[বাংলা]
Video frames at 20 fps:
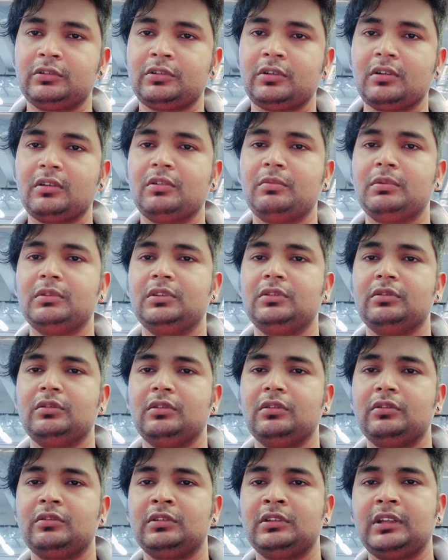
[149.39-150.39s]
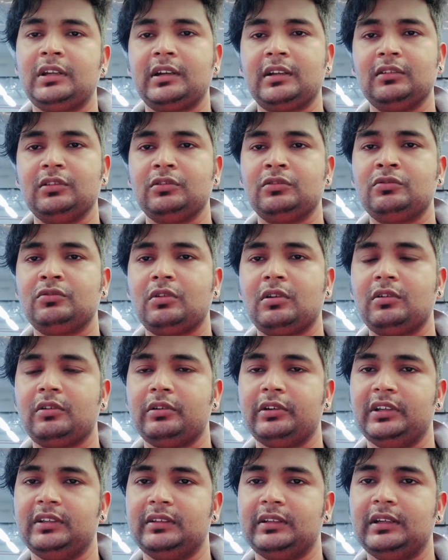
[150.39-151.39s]
সংঘবদ্ধ তারা কিন্তু চক্র
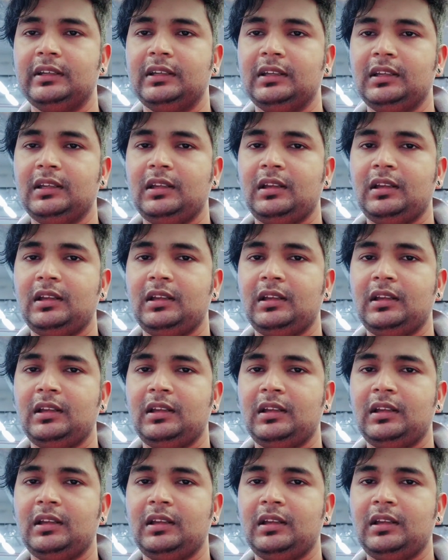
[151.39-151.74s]
হয়ে যায়